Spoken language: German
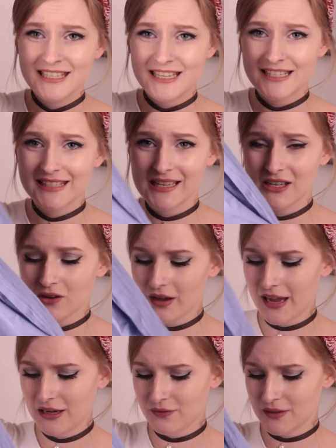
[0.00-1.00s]
Der ist dann
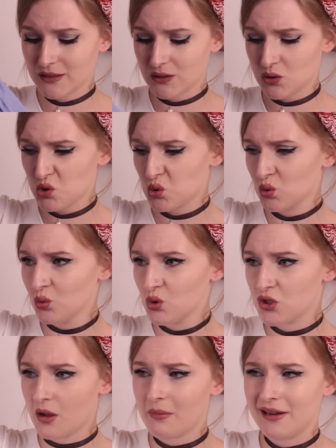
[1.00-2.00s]
doch etwas zu
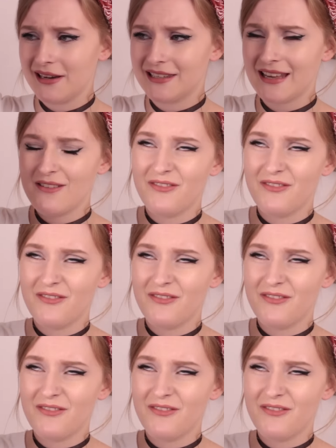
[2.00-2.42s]
sommerlich.